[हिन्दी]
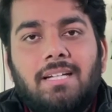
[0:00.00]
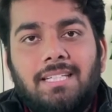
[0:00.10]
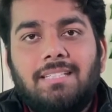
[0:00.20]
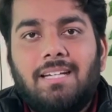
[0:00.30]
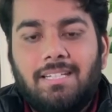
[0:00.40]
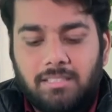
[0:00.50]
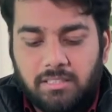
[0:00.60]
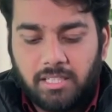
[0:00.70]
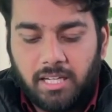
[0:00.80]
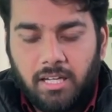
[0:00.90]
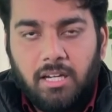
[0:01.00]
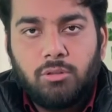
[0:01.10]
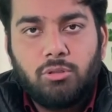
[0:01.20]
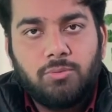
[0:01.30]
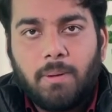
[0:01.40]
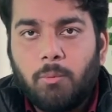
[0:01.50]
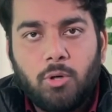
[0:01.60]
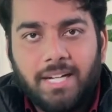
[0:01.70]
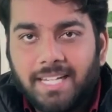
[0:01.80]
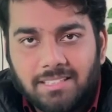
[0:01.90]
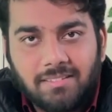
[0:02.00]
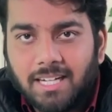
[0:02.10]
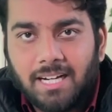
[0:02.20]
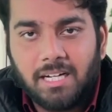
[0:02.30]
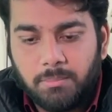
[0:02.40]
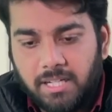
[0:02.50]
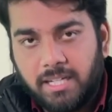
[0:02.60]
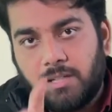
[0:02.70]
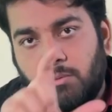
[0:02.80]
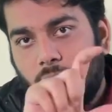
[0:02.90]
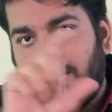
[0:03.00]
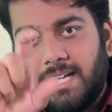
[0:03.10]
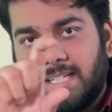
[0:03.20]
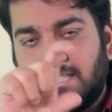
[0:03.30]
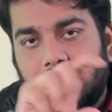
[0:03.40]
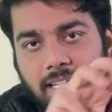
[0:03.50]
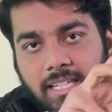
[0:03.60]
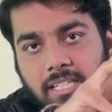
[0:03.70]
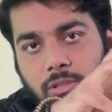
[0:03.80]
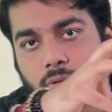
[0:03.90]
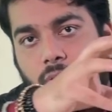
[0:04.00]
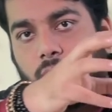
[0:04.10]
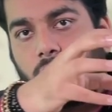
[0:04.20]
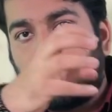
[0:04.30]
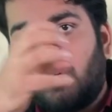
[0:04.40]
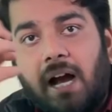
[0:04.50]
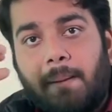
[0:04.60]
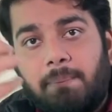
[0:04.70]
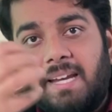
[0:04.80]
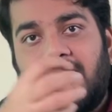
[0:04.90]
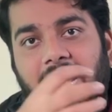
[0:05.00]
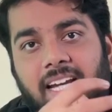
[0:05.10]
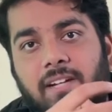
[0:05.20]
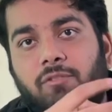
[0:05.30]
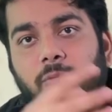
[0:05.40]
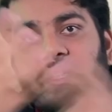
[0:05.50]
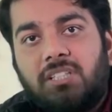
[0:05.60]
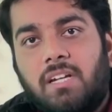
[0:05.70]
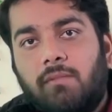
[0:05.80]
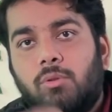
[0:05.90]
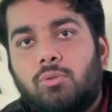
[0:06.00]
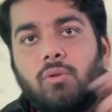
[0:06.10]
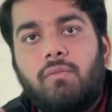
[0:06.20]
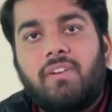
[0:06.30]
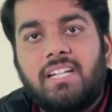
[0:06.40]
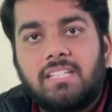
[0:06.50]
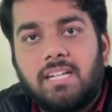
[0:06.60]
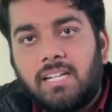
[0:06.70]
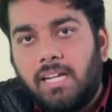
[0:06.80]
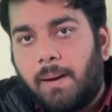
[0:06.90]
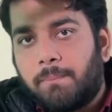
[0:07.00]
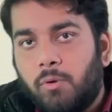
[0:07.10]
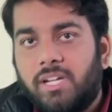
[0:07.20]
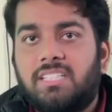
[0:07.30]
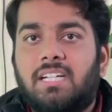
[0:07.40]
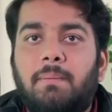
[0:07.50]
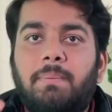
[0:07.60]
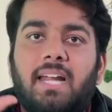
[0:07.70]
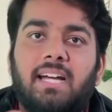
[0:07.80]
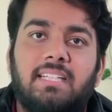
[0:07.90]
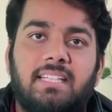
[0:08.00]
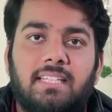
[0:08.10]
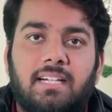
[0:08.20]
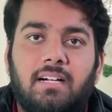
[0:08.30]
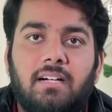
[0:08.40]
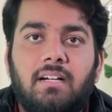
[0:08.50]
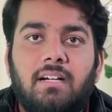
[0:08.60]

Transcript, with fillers: ये सारी चीज़ें हैं तो इसमें आपको लिंक्स वगैरह नहीं मिलेंगे वो लिंक्स से ही जो आपके लायक इन्फॉर्मेशन है वो उसको फेच करके आपको एक जगह पे लाके दे देगा